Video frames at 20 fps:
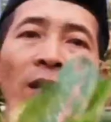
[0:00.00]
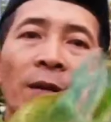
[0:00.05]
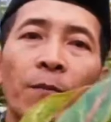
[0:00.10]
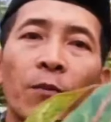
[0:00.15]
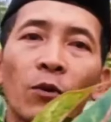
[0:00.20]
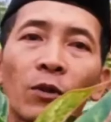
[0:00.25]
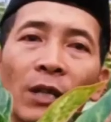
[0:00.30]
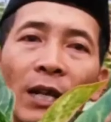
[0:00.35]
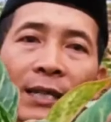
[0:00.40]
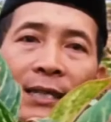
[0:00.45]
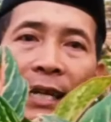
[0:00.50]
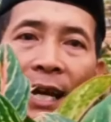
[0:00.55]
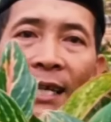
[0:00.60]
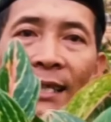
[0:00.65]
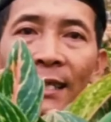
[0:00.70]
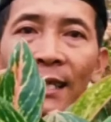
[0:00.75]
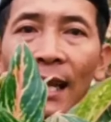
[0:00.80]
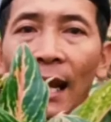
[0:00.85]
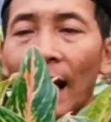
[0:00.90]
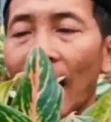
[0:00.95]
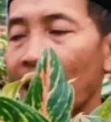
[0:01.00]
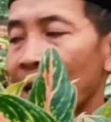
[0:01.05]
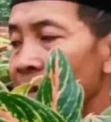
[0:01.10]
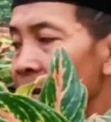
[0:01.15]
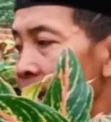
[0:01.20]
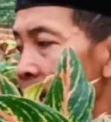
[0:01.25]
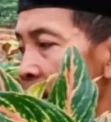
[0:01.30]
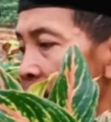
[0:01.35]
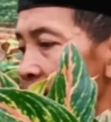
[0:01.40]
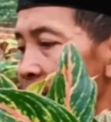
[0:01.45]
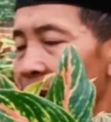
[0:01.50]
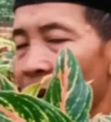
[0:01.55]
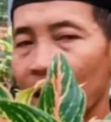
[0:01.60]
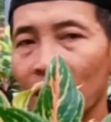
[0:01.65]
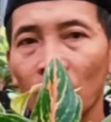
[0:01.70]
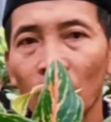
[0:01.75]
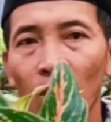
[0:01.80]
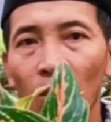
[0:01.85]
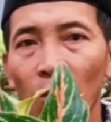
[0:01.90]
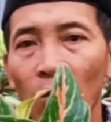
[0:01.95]
ribu saja silakan
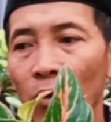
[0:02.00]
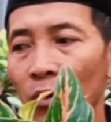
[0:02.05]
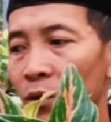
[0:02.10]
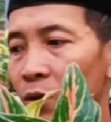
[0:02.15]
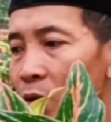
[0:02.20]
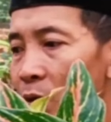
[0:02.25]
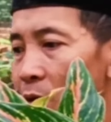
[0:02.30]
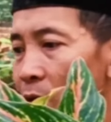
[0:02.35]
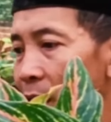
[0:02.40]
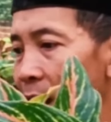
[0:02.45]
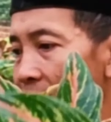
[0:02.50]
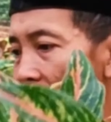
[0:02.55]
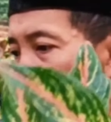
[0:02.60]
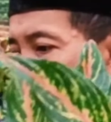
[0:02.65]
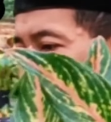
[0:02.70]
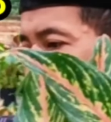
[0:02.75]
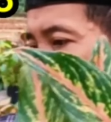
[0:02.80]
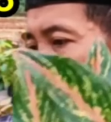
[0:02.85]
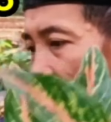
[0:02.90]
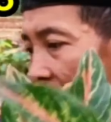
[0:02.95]
satu, dua,